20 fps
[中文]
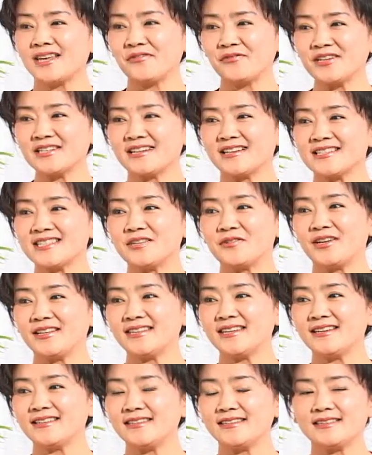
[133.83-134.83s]
以前非常喜
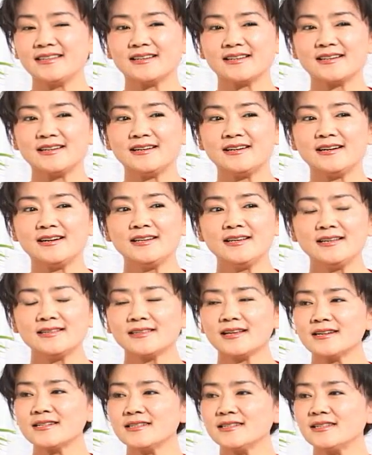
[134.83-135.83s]
欢听您的歌，
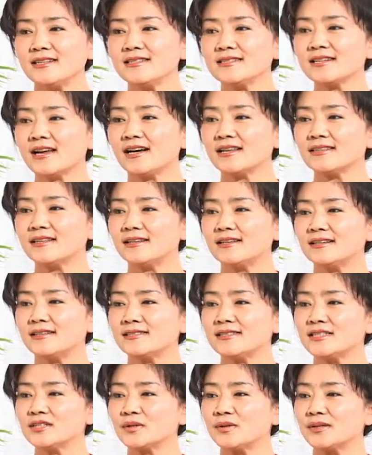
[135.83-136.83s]
当时您唱
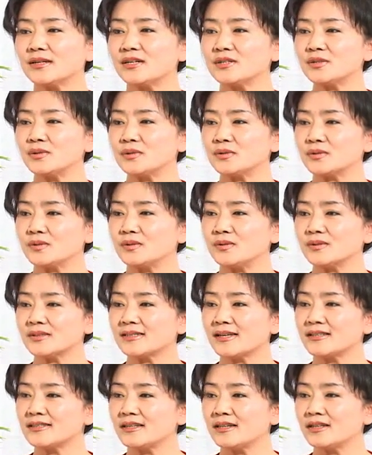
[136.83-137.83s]
的几首歌曲
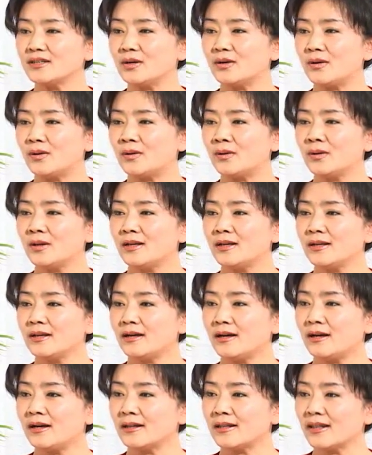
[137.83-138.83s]
中，曾经有。
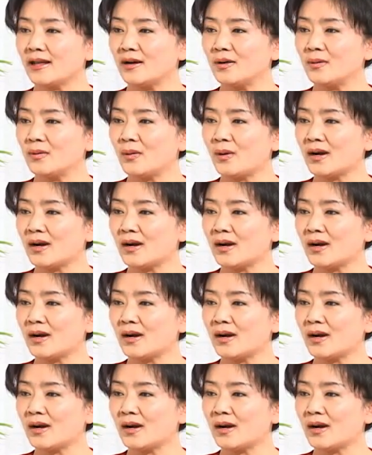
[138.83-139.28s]
啊，浪